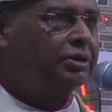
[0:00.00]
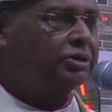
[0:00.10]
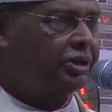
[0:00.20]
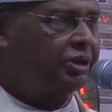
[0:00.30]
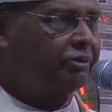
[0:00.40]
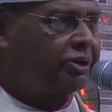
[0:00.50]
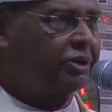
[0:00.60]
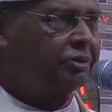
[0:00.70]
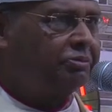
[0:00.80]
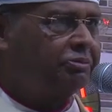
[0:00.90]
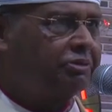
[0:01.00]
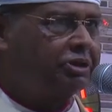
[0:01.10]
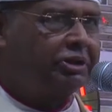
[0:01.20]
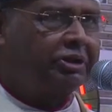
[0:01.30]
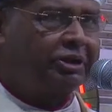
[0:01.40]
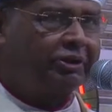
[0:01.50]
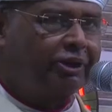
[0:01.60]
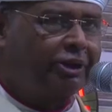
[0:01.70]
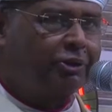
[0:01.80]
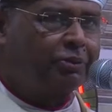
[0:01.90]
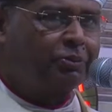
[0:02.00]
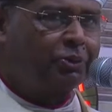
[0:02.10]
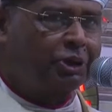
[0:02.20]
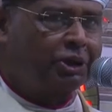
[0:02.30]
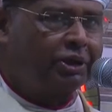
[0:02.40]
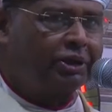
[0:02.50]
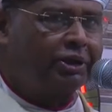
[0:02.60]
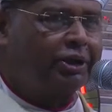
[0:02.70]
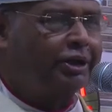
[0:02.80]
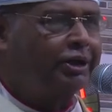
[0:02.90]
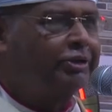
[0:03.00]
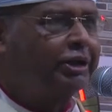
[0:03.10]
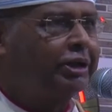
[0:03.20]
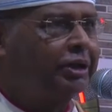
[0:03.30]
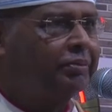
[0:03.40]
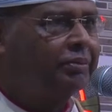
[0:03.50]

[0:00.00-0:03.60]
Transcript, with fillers: சென்ற வருடம் வந்திருக்க வேண்டும் முடியாத காரணத்தினால்